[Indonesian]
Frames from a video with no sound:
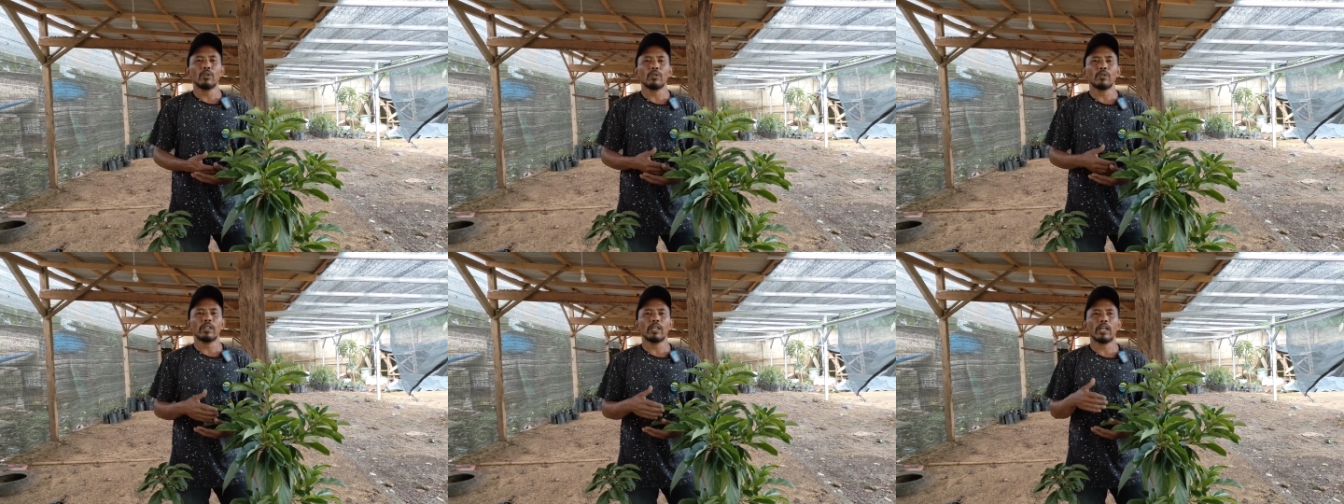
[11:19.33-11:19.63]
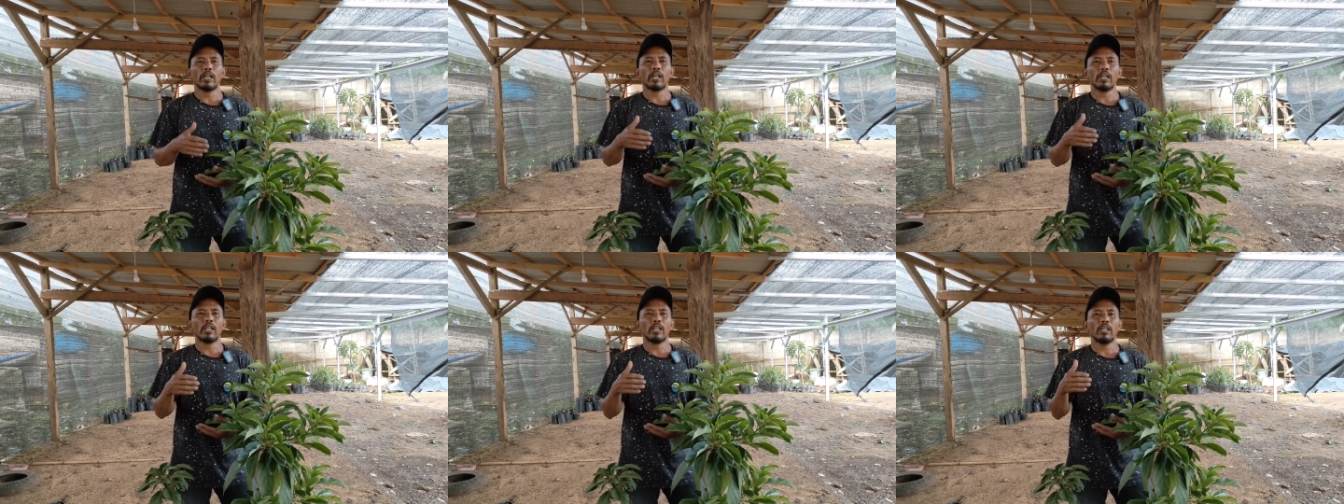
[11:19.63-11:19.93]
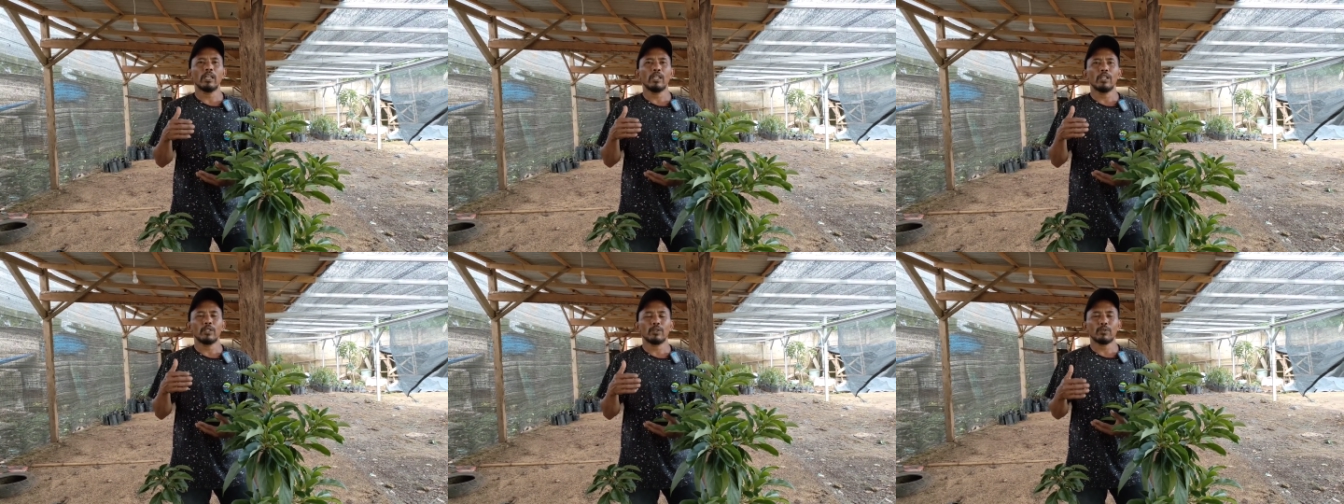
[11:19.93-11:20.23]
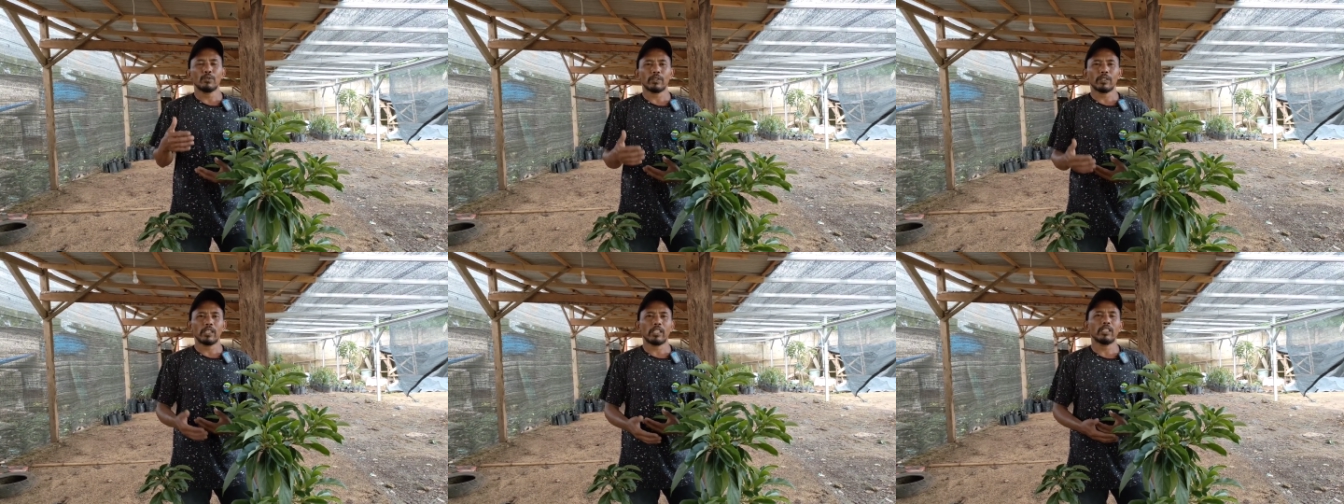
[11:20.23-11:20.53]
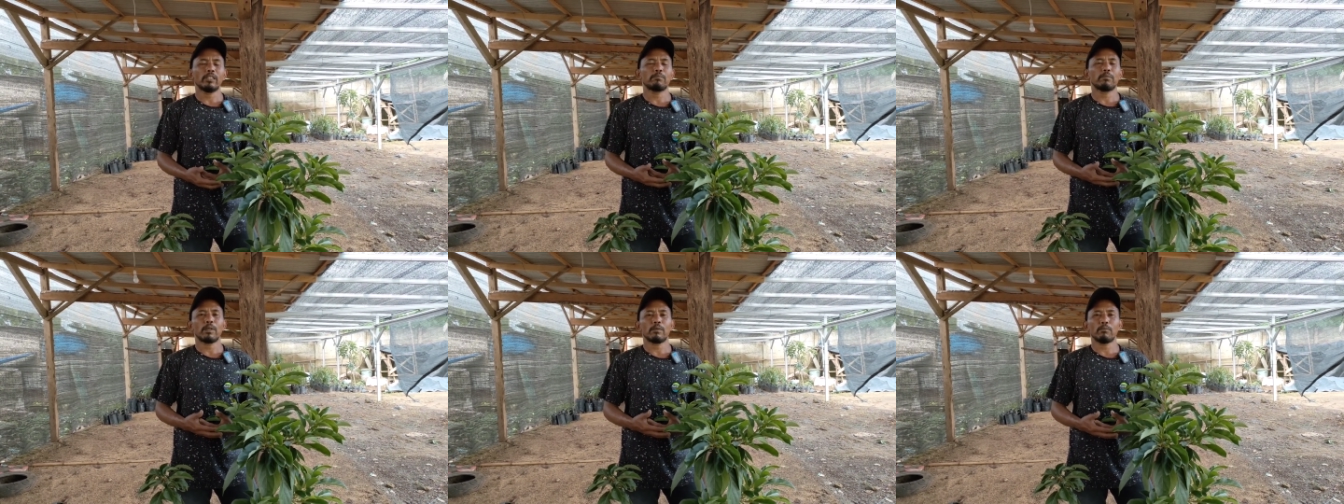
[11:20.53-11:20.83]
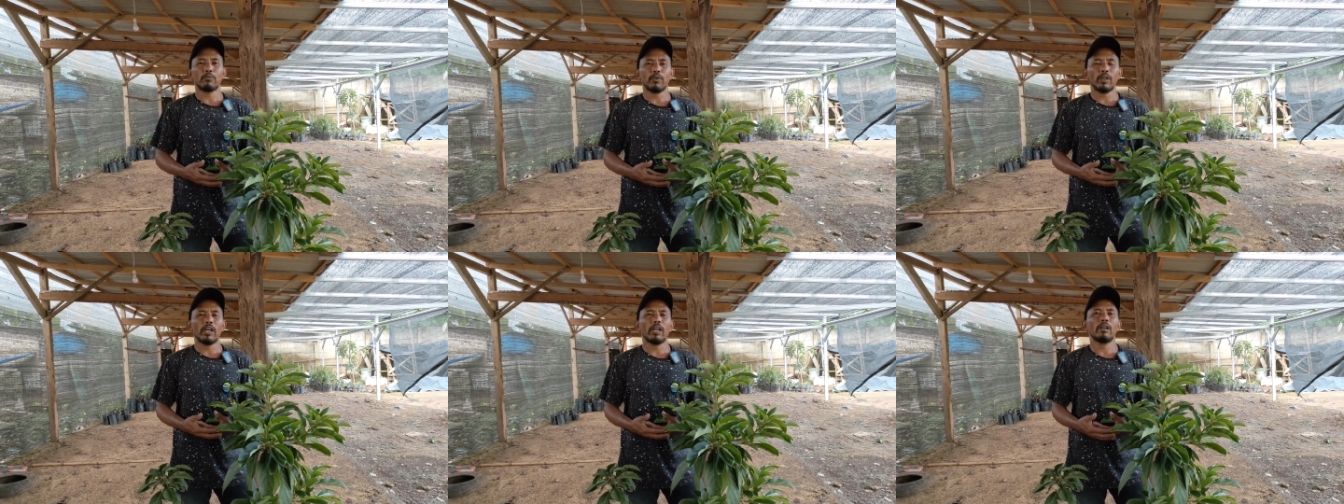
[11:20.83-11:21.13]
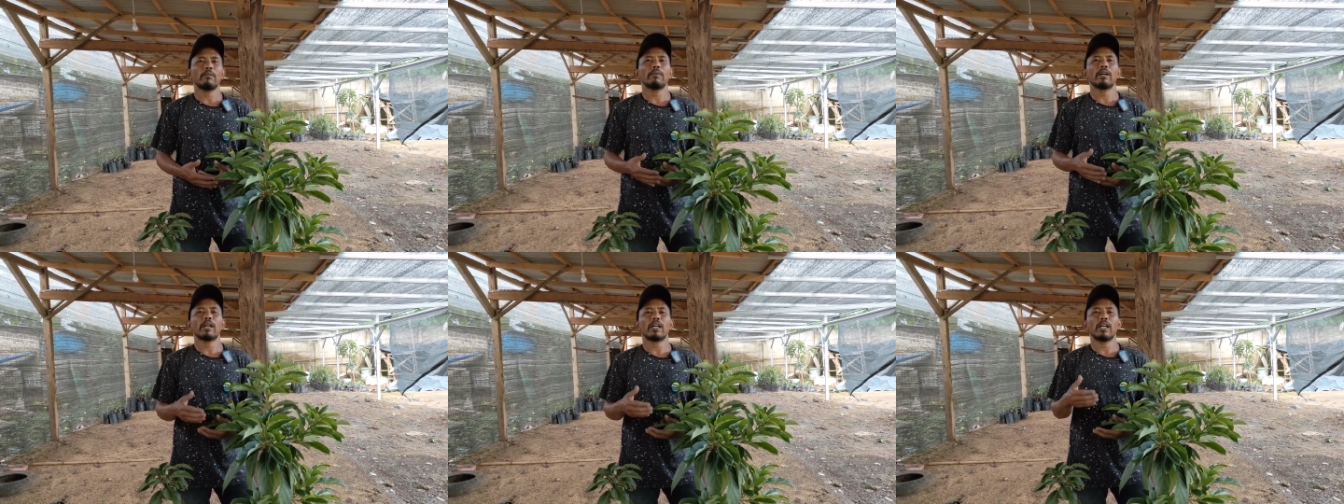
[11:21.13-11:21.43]
udah sukses
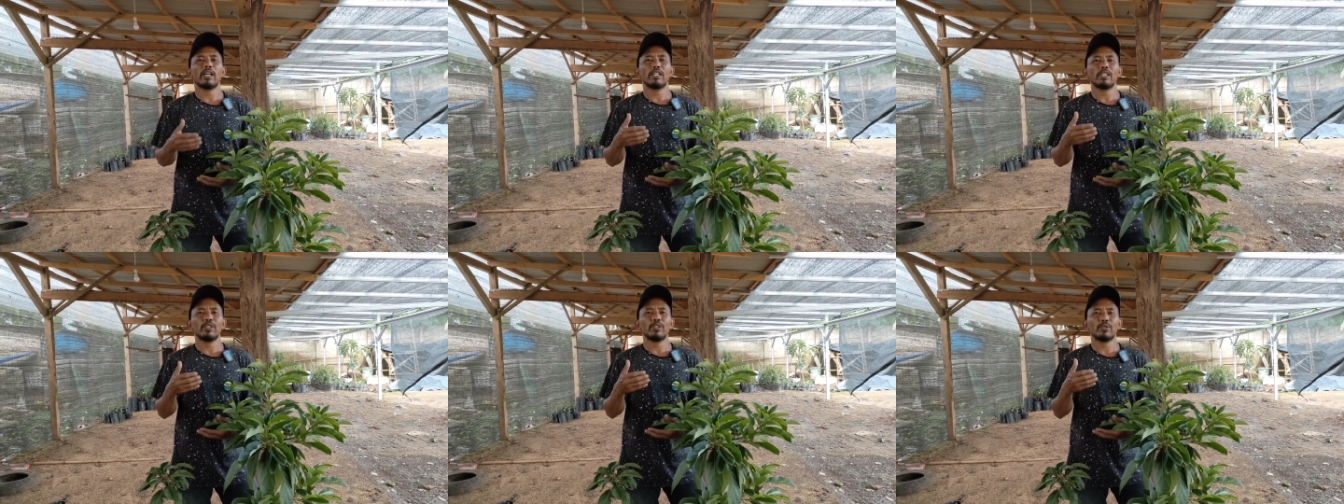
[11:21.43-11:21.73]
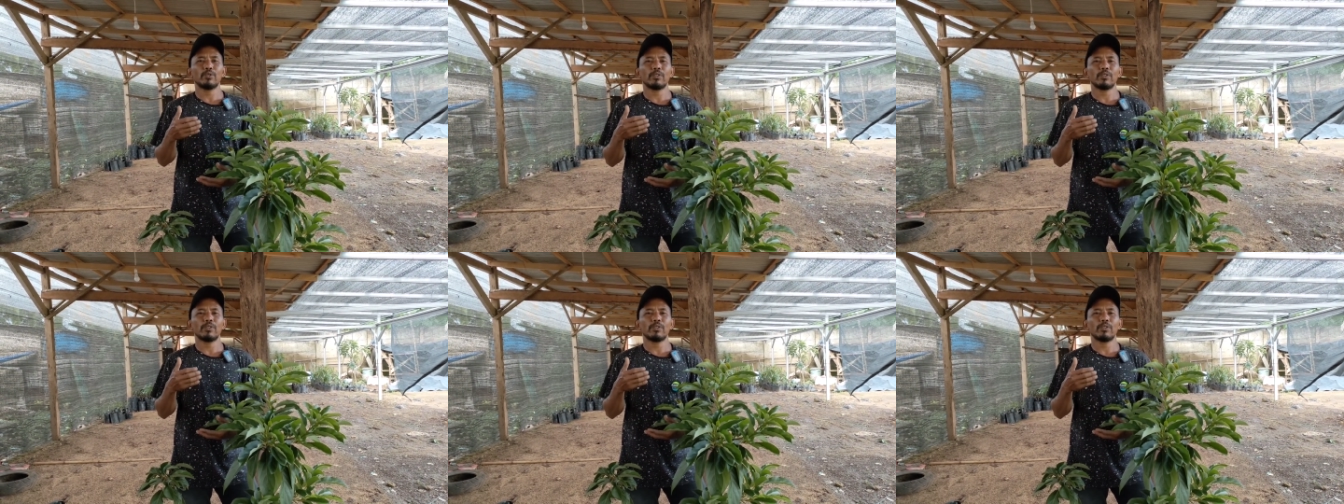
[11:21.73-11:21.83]
berbuah bahkan